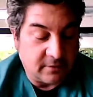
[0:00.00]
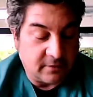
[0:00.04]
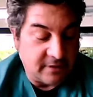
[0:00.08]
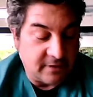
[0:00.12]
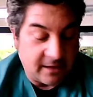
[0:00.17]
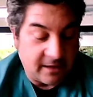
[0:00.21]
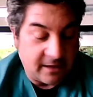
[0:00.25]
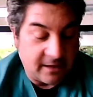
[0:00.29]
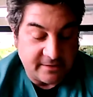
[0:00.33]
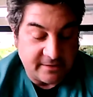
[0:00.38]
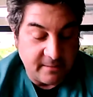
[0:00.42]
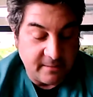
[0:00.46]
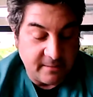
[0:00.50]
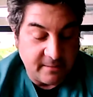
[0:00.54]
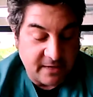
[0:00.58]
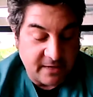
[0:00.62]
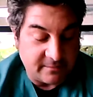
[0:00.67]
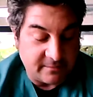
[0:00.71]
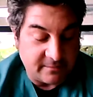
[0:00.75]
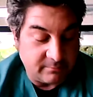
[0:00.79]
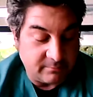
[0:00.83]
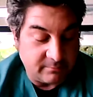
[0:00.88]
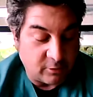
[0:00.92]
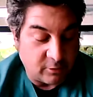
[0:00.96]
ya sin
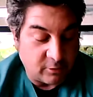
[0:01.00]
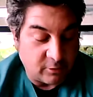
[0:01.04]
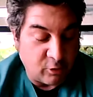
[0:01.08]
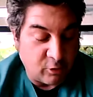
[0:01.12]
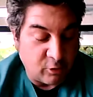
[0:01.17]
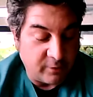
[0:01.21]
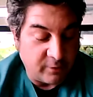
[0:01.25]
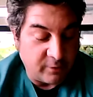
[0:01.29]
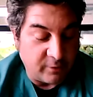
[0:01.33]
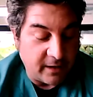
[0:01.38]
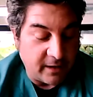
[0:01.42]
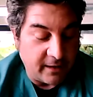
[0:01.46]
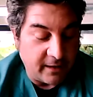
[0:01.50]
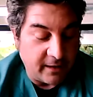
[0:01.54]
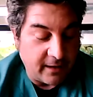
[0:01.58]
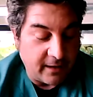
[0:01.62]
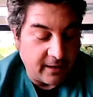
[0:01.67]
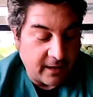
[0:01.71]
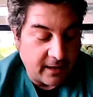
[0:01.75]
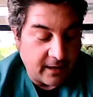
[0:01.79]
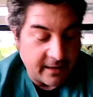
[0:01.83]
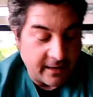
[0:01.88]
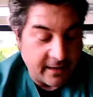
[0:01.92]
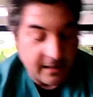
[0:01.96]
más, por no
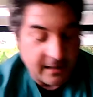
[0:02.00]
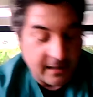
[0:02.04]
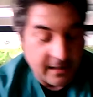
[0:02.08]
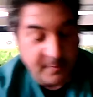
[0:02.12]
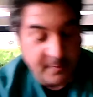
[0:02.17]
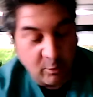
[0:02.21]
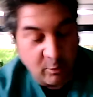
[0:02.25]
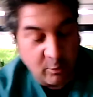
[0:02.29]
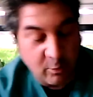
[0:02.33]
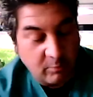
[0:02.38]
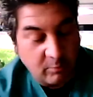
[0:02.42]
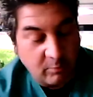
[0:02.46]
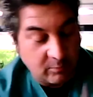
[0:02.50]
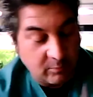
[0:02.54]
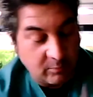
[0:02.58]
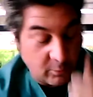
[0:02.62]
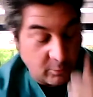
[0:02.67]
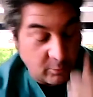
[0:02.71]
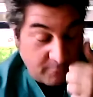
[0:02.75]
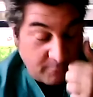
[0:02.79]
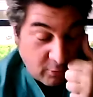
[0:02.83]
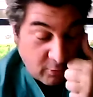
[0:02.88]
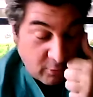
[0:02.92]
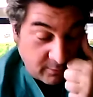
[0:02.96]
eh, alargarme
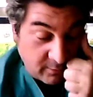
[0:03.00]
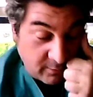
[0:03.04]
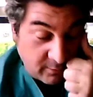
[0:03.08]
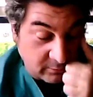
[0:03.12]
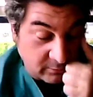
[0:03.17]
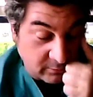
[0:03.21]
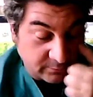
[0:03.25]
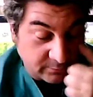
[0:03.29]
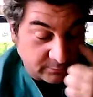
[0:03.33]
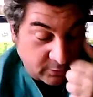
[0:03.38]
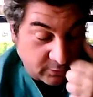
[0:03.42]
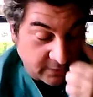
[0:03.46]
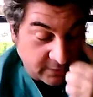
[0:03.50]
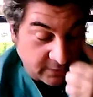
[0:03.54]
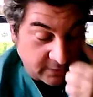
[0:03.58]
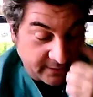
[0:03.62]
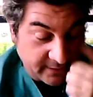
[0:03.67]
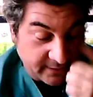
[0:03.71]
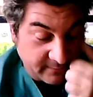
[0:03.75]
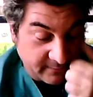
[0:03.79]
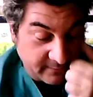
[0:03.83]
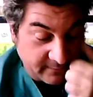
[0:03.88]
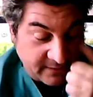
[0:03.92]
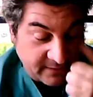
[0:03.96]
un, un poco, un poco
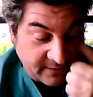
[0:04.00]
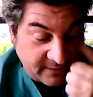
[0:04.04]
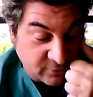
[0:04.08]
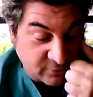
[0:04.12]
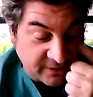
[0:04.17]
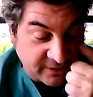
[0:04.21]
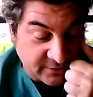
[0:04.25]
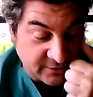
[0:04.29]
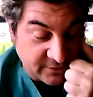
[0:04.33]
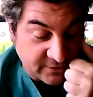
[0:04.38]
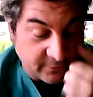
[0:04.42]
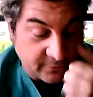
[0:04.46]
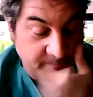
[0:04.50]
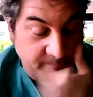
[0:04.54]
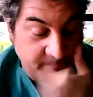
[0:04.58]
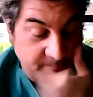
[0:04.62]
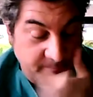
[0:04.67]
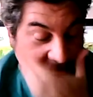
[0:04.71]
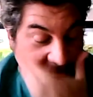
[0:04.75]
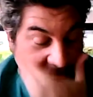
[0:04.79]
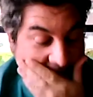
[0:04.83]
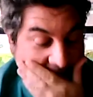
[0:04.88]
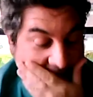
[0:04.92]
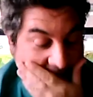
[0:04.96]
eh, más con esto,